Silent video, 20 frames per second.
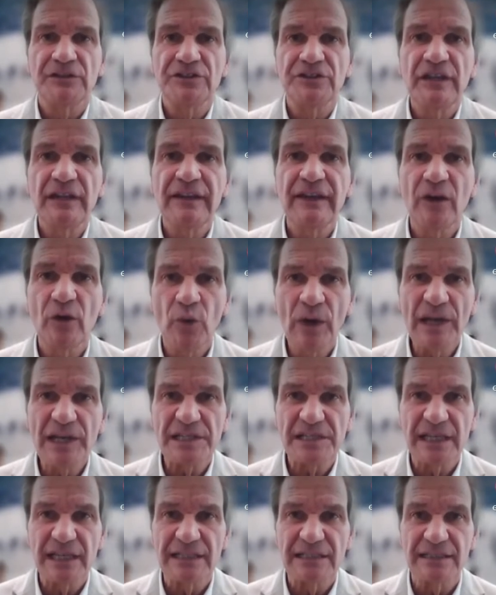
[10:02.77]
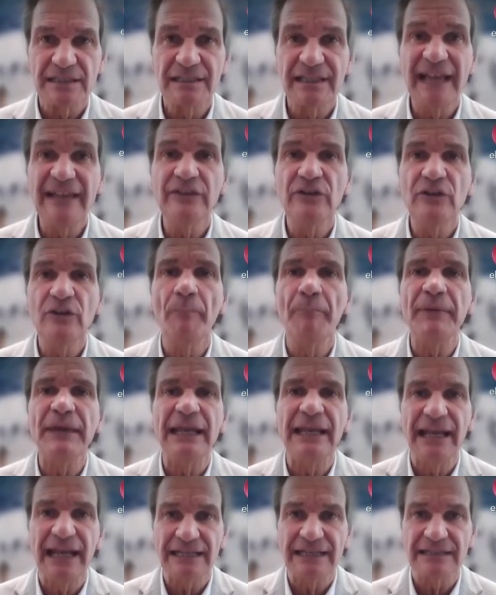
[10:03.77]
de jueces dando
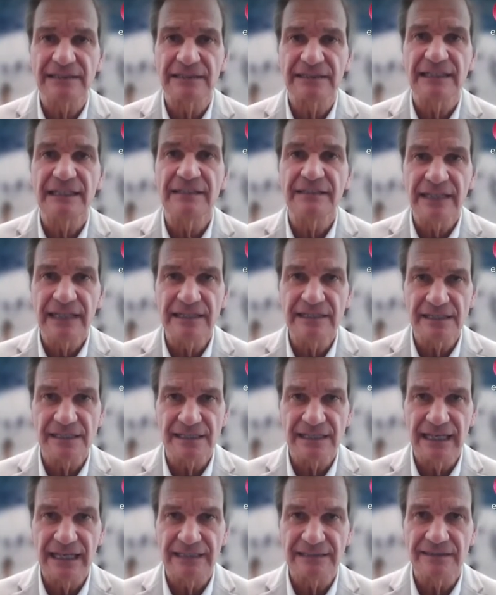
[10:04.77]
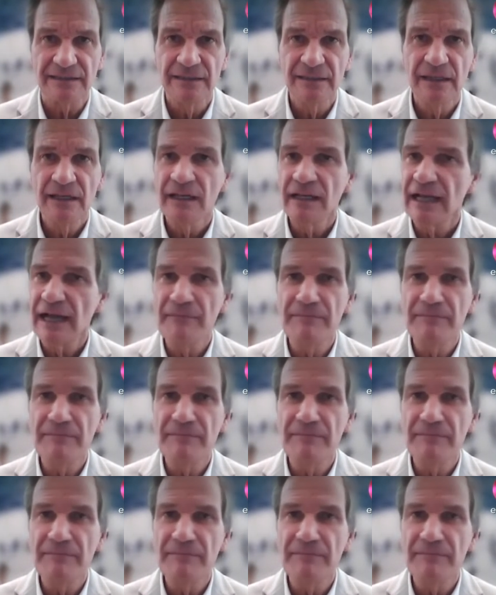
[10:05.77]
penas, sentencias, cambia